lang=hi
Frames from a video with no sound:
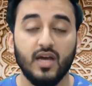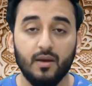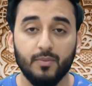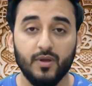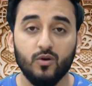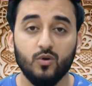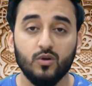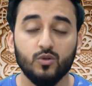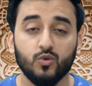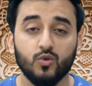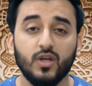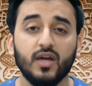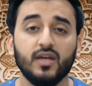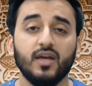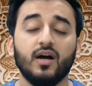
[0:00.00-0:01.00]
यहाँ पे लोग
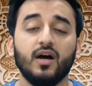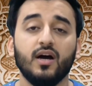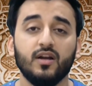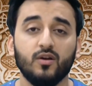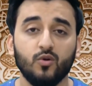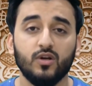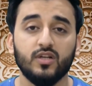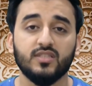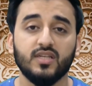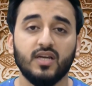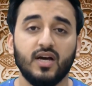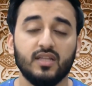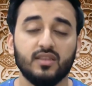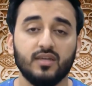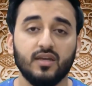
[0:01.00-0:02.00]
दुनिया के हर कोने से
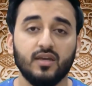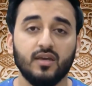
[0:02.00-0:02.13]
आते